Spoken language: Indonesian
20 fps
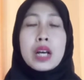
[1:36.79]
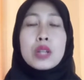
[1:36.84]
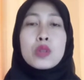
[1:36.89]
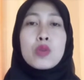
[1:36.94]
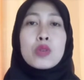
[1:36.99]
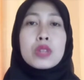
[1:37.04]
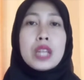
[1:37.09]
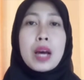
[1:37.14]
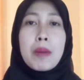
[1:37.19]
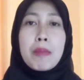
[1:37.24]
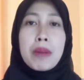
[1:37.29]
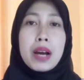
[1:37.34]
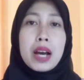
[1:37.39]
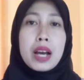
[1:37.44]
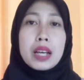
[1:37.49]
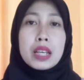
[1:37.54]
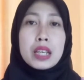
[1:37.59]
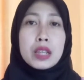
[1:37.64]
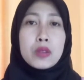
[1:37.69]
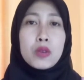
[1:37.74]

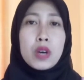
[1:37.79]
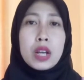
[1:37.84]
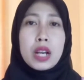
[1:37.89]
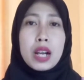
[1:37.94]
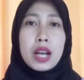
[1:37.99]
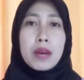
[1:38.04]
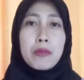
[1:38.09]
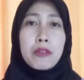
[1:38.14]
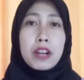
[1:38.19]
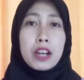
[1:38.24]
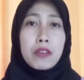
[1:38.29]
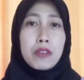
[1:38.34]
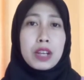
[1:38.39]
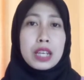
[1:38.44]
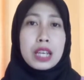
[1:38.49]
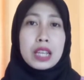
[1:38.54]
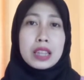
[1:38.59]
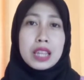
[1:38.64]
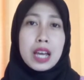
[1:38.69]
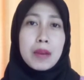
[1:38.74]
terutama itu adalah
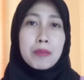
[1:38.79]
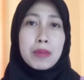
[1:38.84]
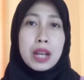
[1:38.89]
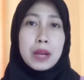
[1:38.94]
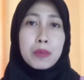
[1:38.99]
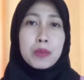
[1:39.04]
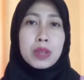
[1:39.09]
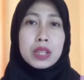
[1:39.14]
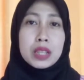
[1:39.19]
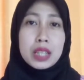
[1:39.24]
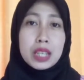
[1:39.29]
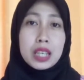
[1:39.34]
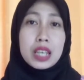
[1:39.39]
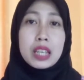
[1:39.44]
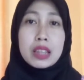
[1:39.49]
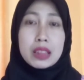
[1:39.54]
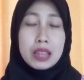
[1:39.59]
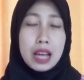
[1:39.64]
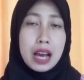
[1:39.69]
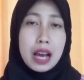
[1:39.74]
flek-flek hitam dan bintik
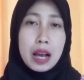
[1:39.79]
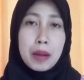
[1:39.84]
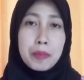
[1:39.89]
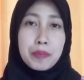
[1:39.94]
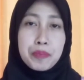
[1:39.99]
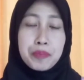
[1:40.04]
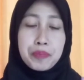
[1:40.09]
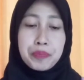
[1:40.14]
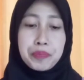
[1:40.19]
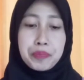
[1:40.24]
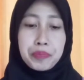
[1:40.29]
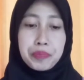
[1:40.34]
hitam